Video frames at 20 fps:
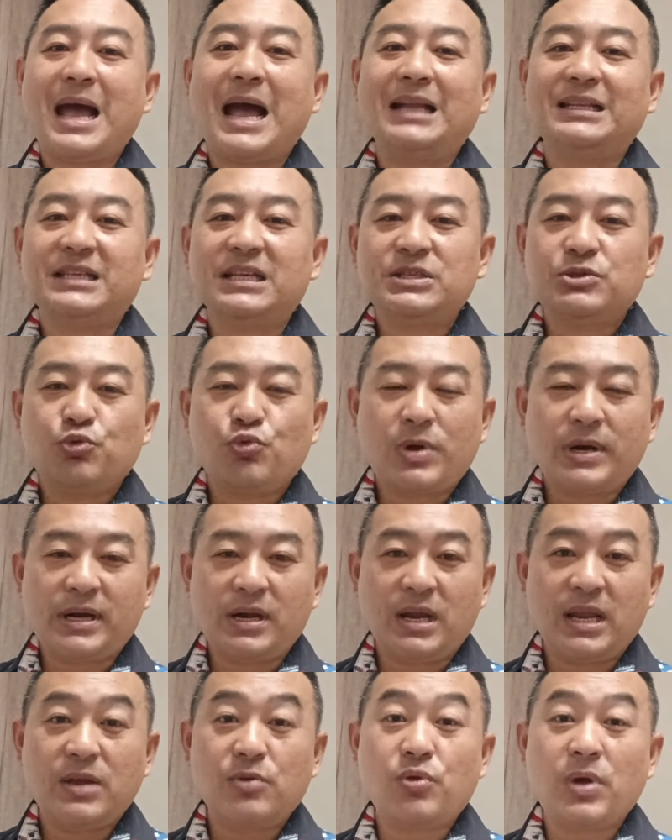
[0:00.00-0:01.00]
อาจจะชวน
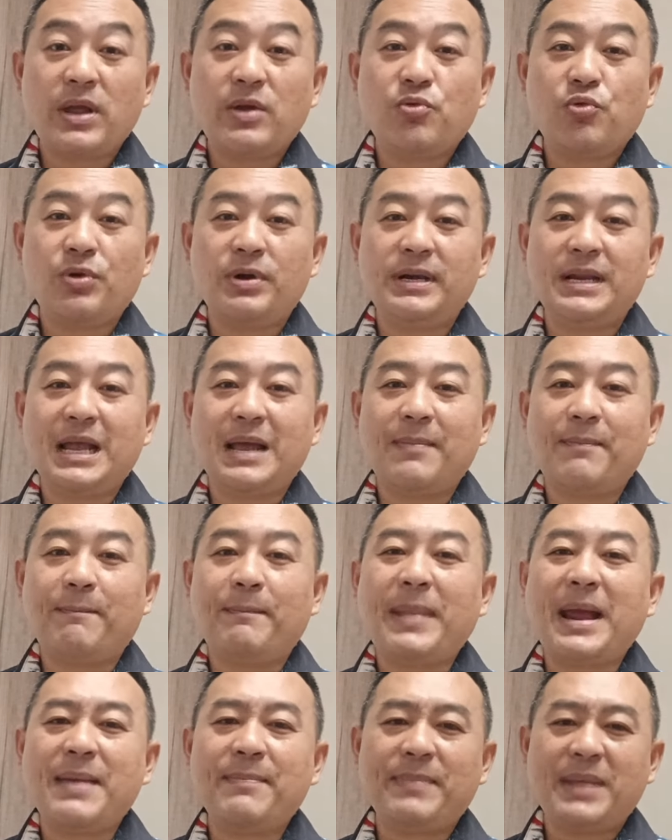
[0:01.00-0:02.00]
ให้คุณเนี่ย
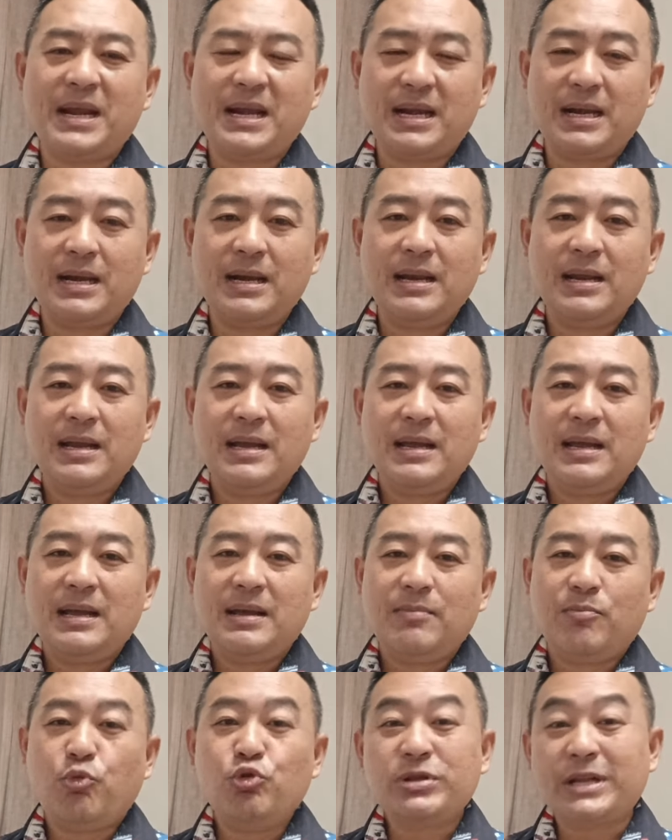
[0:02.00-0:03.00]
ไปเป็น
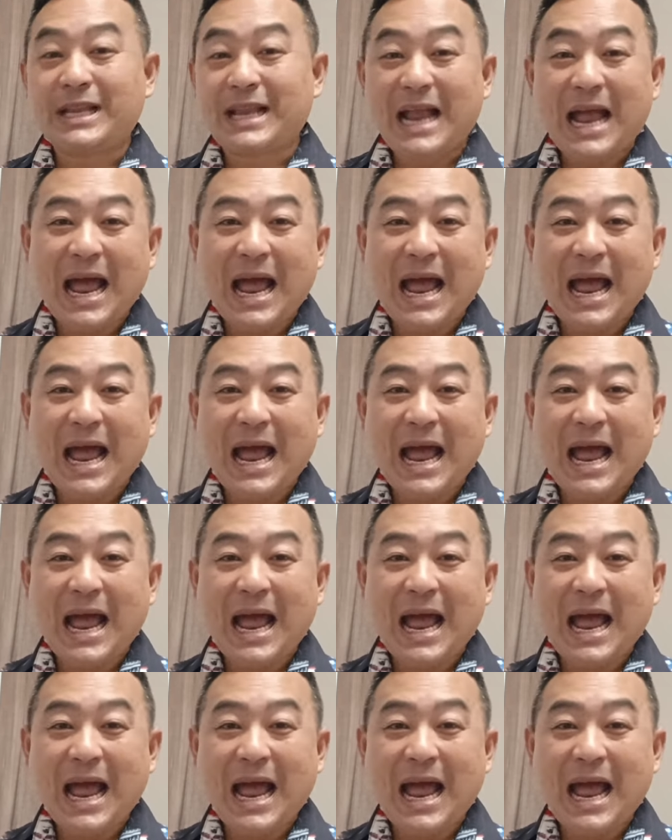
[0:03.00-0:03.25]
ผู้จัด